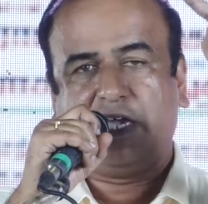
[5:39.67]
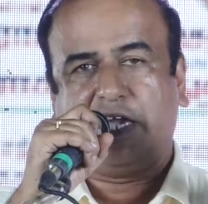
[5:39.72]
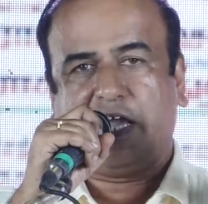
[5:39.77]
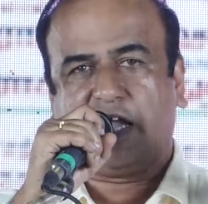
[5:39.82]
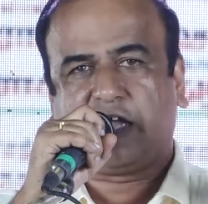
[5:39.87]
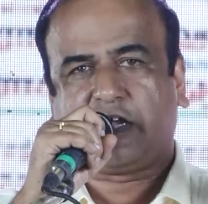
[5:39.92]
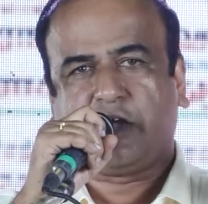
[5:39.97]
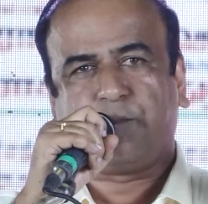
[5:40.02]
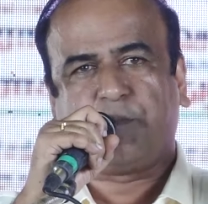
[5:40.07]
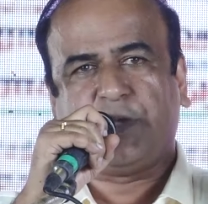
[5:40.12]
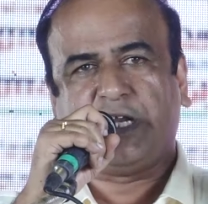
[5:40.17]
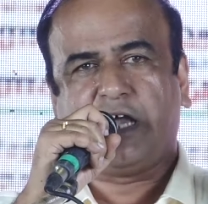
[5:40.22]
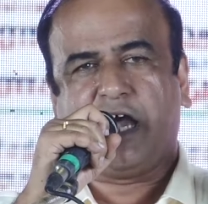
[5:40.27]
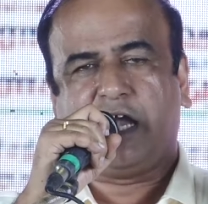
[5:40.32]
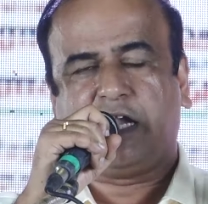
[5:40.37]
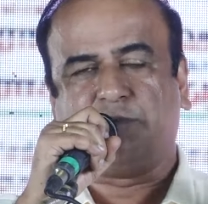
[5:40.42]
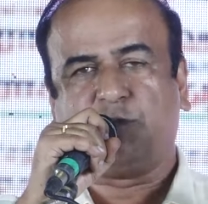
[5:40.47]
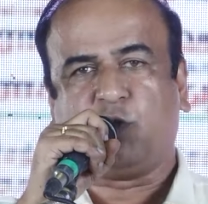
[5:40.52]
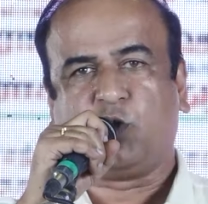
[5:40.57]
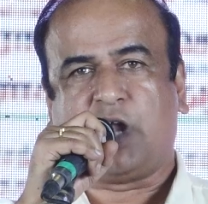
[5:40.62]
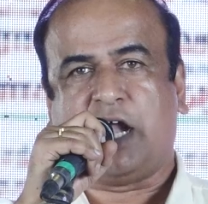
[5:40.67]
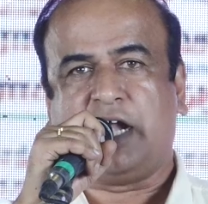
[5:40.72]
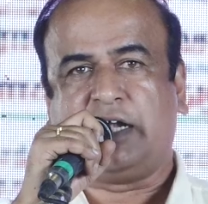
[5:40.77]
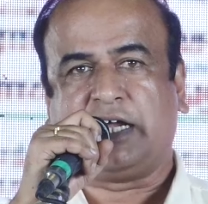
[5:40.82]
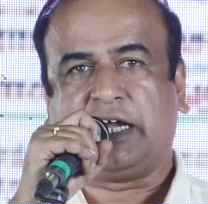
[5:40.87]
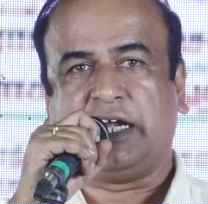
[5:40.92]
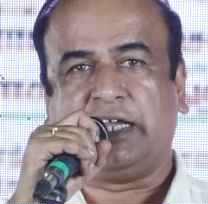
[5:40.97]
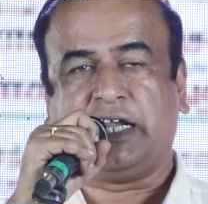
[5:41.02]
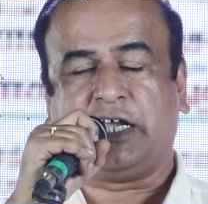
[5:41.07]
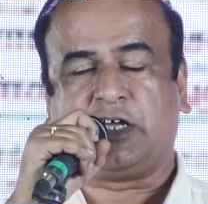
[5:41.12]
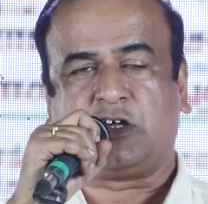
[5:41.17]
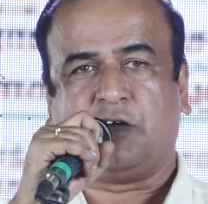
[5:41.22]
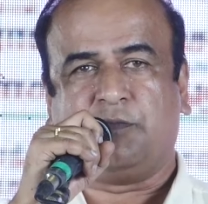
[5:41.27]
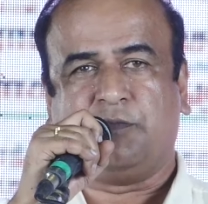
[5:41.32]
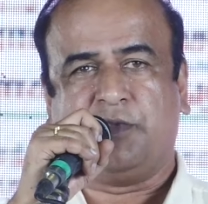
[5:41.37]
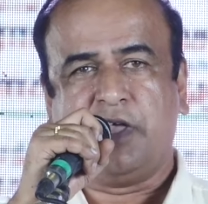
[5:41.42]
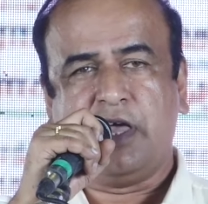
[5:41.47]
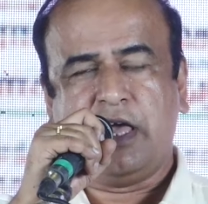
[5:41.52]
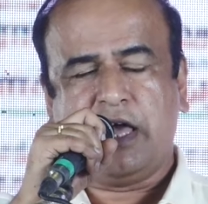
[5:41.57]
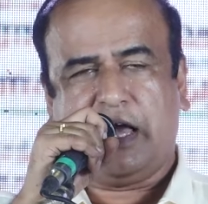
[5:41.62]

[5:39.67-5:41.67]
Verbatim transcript: எனக்கு பின்னாலும் நூறாண்டுகள் இருக்கும்